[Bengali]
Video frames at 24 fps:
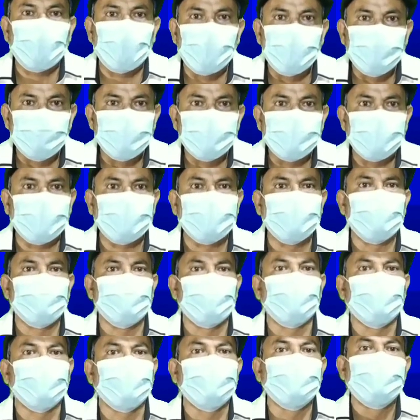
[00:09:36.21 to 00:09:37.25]
সংবিধানের
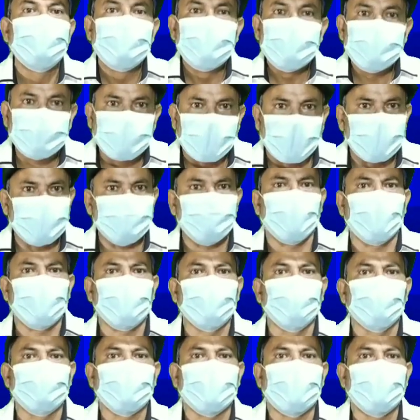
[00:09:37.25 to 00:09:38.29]
প্রতি
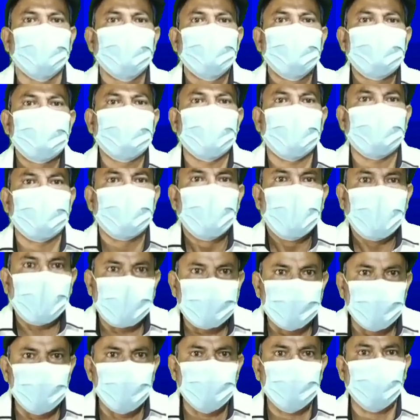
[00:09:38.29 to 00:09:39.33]
দায়বদ্ধতা তার
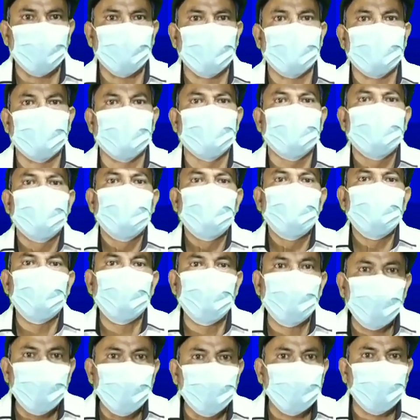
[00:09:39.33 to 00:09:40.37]
আদর্শ থেকে
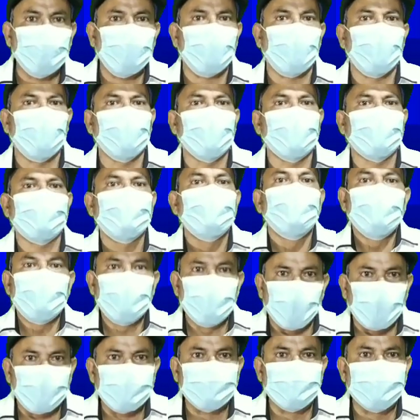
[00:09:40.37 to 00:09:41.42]
চ্যুত হওয়ার
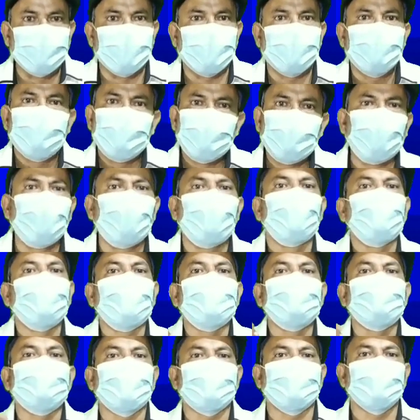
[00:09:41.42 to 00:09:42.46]
লজ্জা
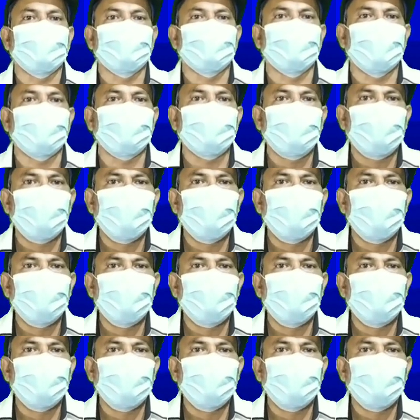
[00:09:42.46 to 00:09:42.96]
কোনোটাই তাদের নেই